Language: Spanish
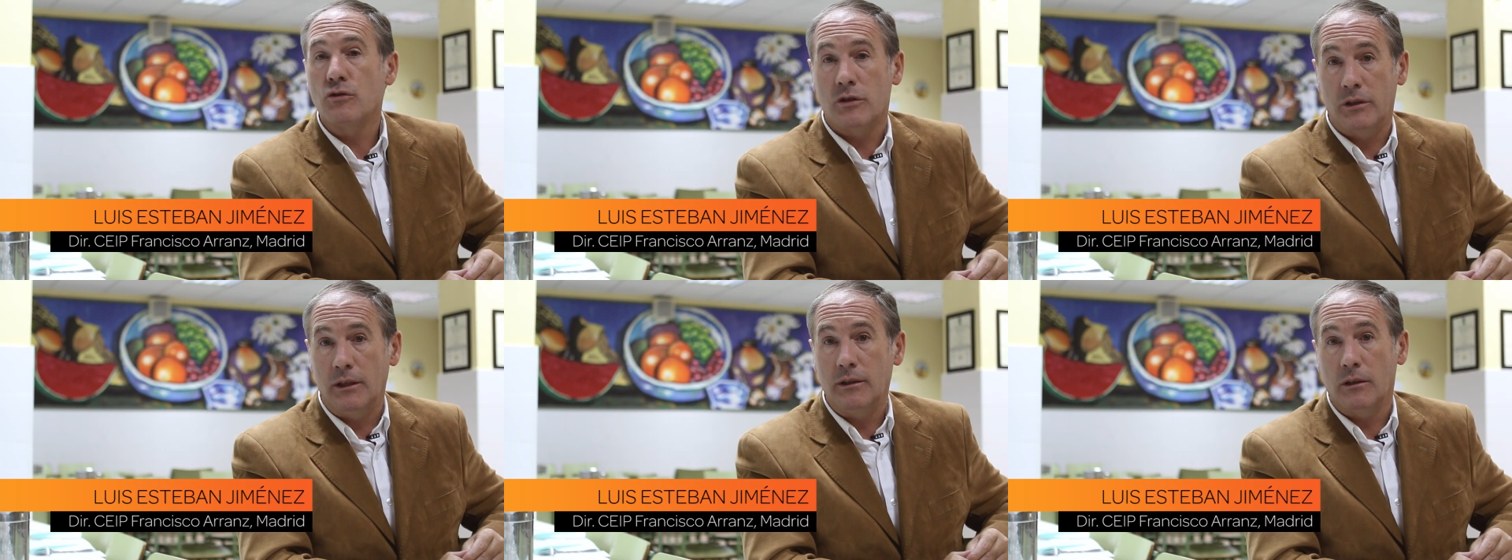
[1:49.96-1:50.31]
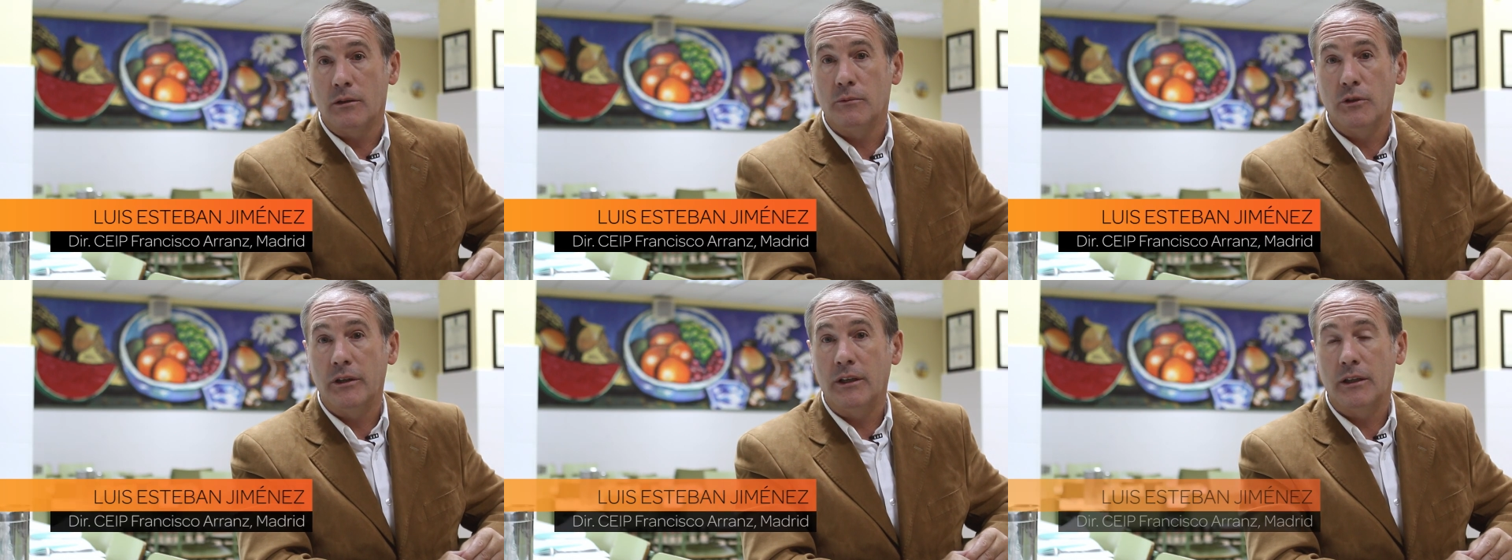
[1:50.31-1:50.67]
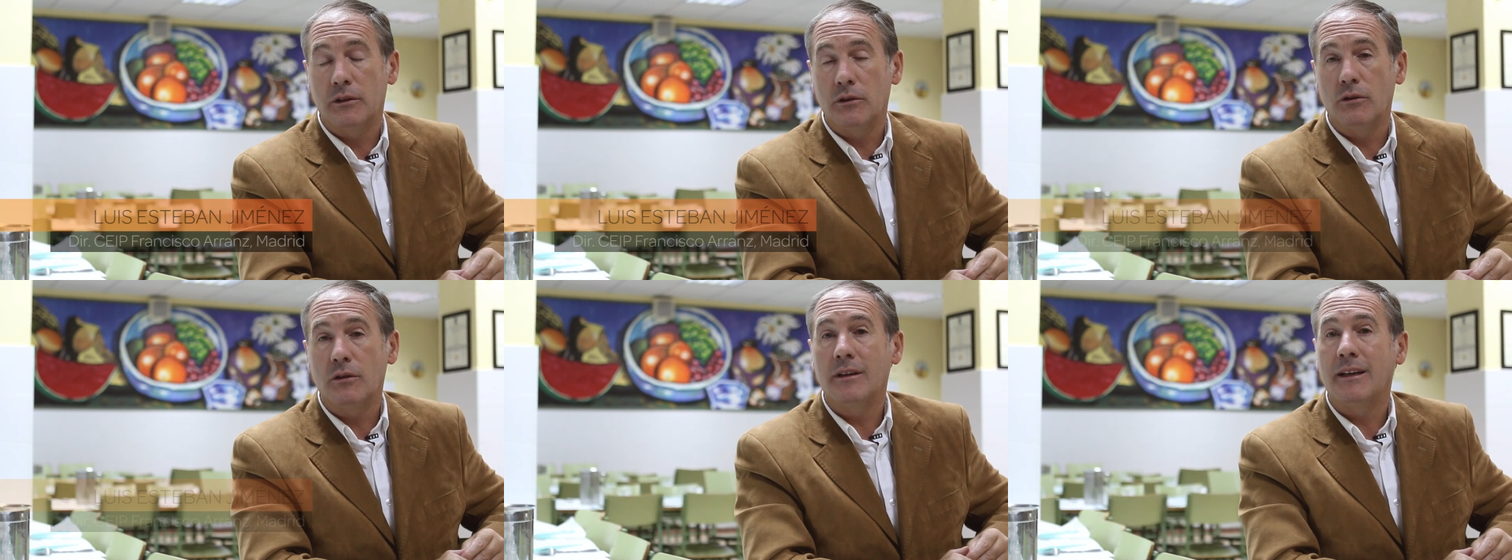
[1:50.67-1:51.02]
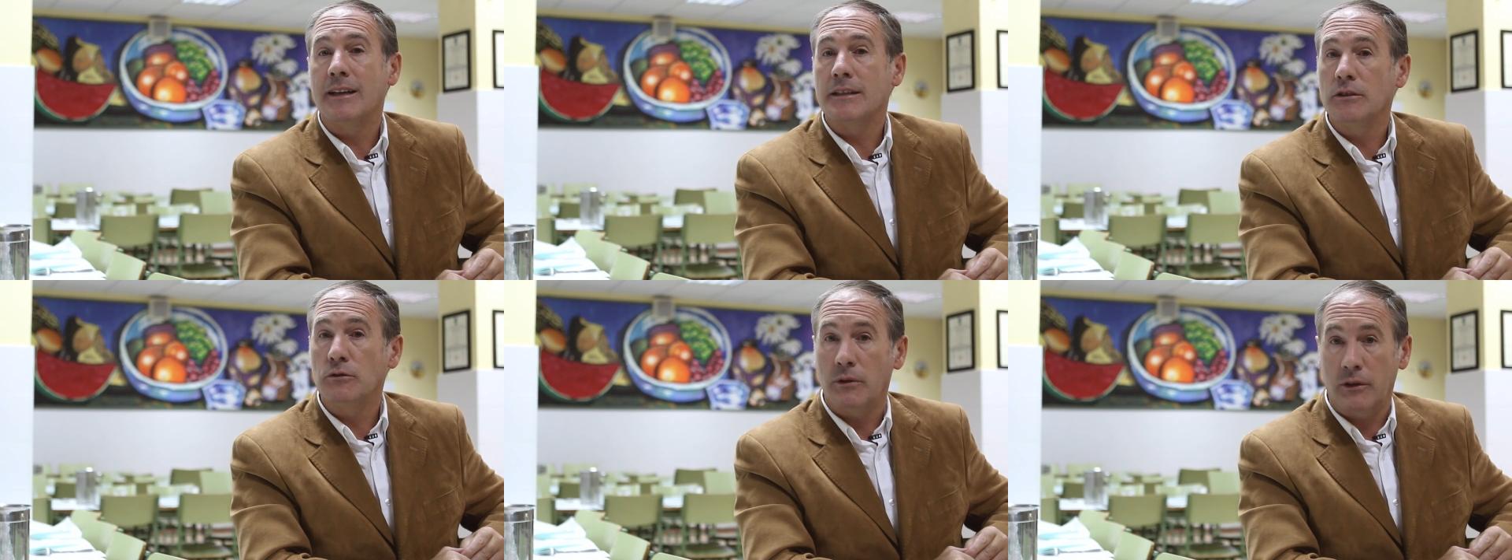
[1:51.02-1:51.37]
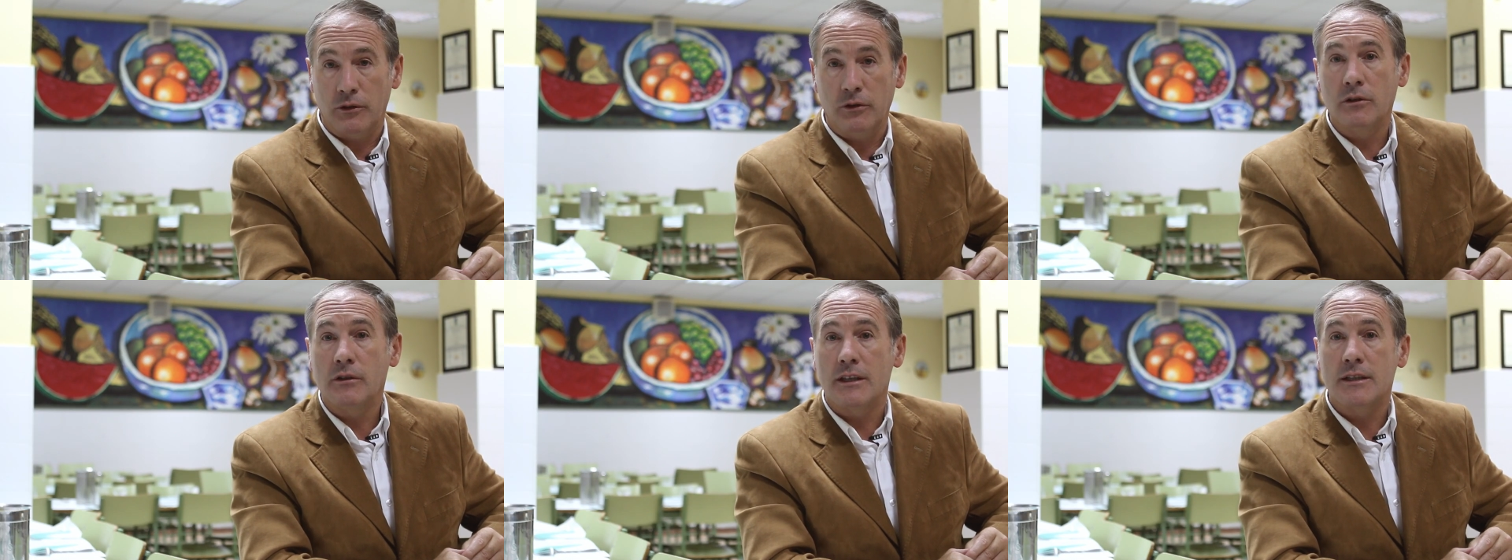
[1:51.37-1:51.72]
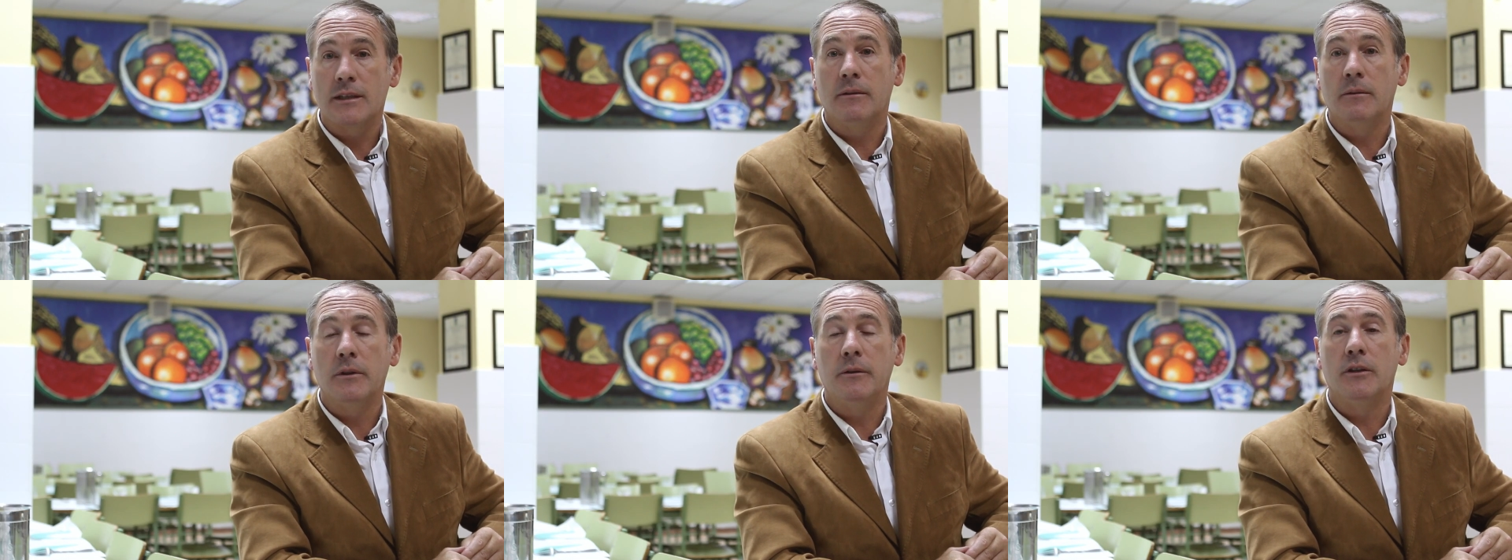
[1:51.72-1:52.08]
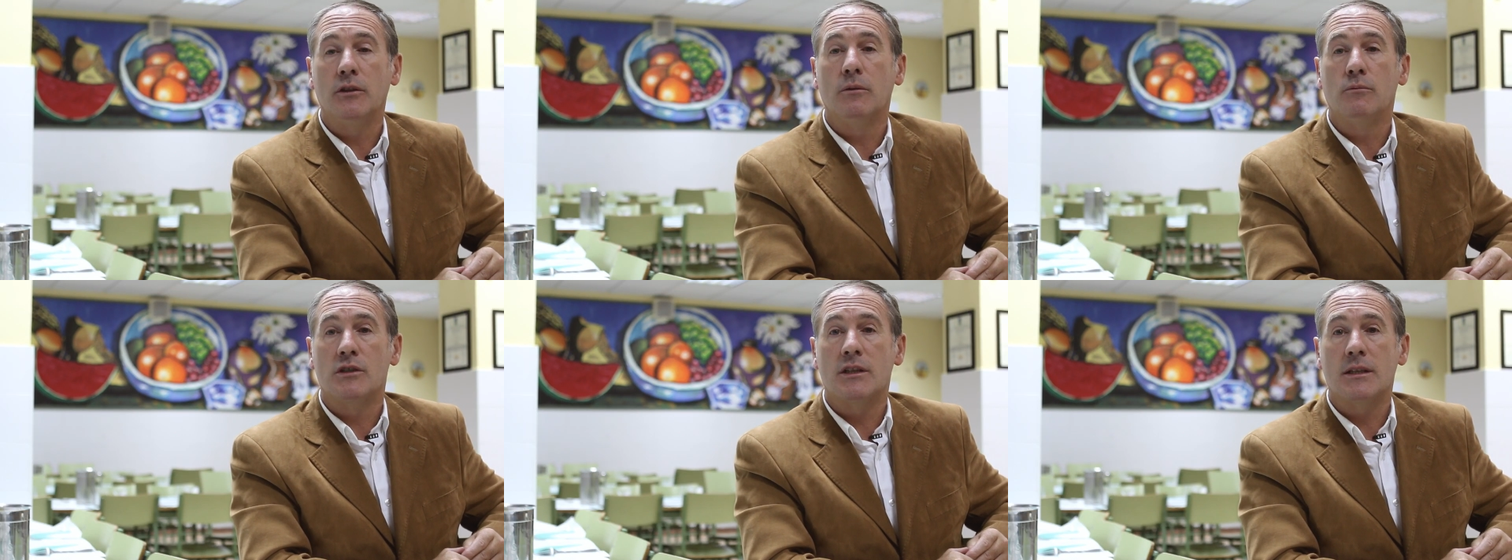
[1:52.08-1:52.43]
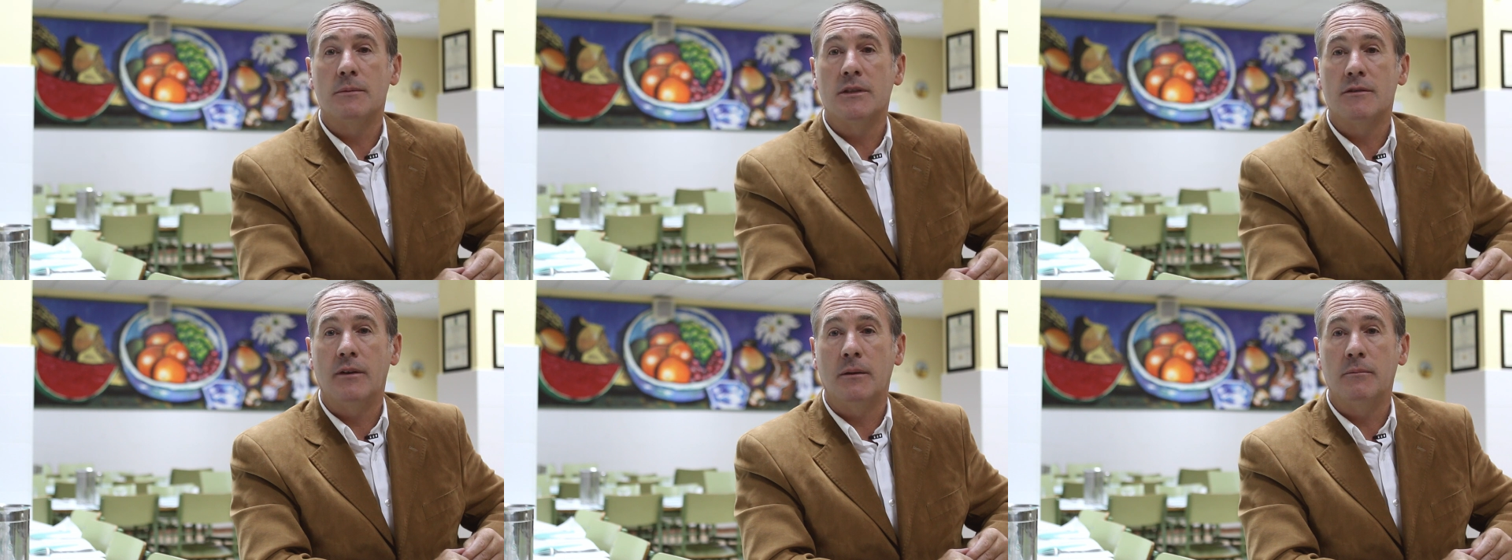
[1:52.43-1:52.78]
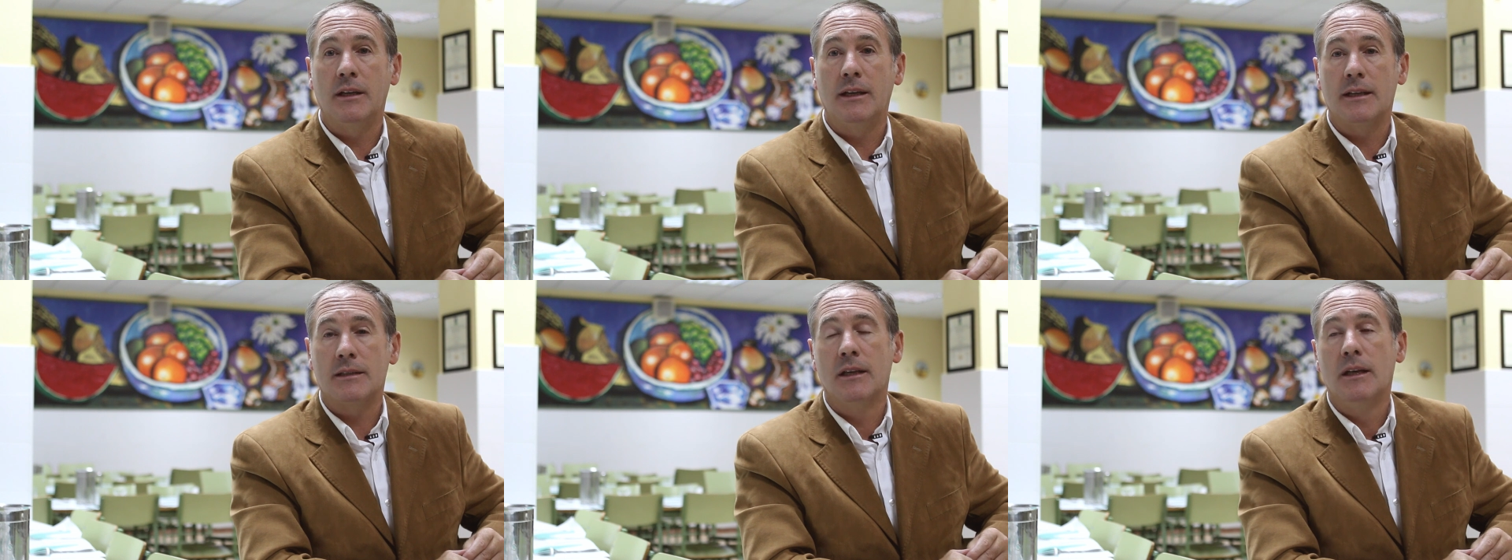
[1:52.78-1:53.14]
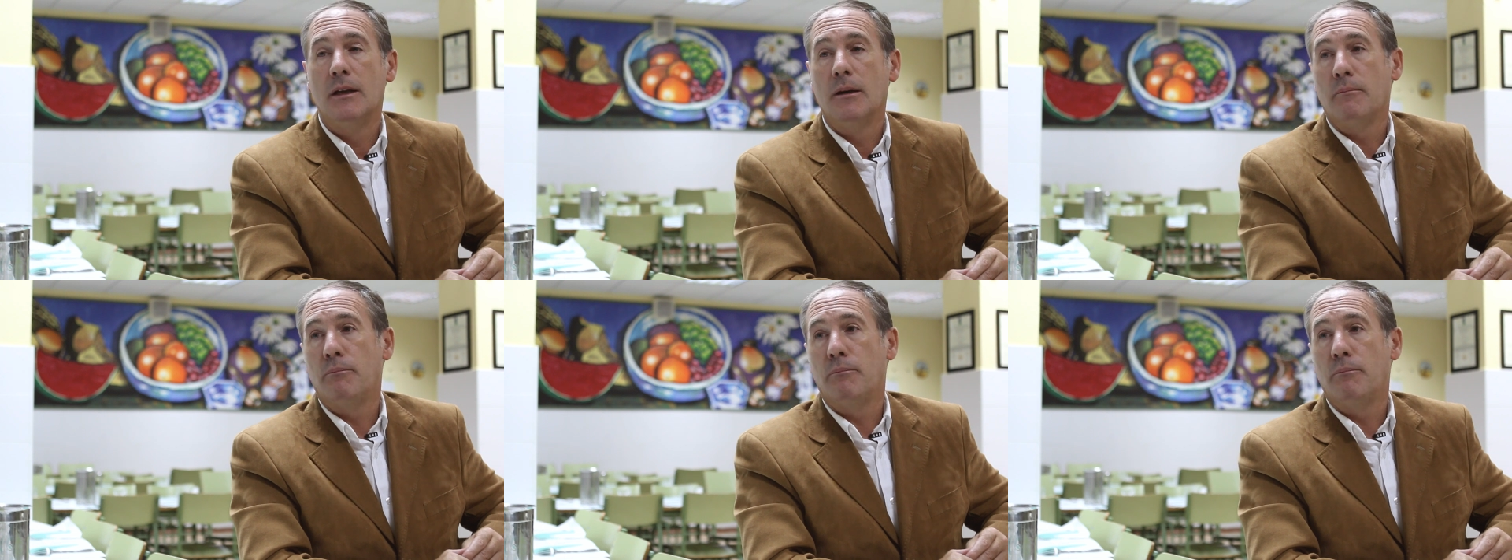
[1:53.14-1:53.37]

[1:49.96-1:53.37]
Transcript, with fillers: consciente como director de la situación que estaban viviendo muchas de mis familias,